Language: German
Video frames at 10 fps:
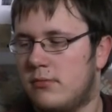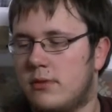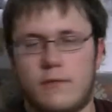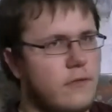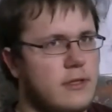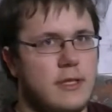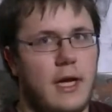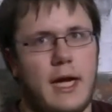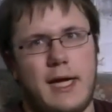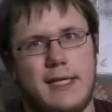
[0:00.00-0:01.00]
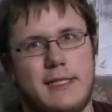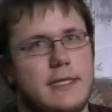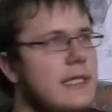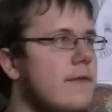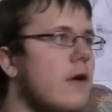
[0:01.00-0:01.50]
Ich wüsste
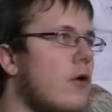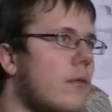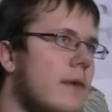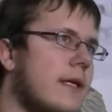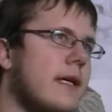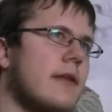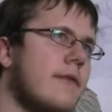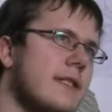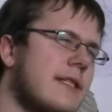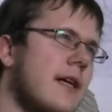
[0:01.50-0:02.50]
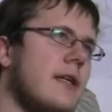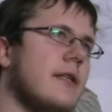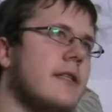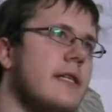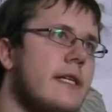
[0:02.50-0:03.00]
nicht, warum ein
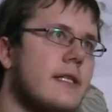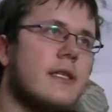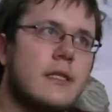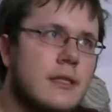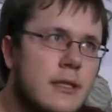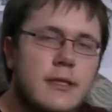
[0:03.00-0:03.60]
Adventskalender nicht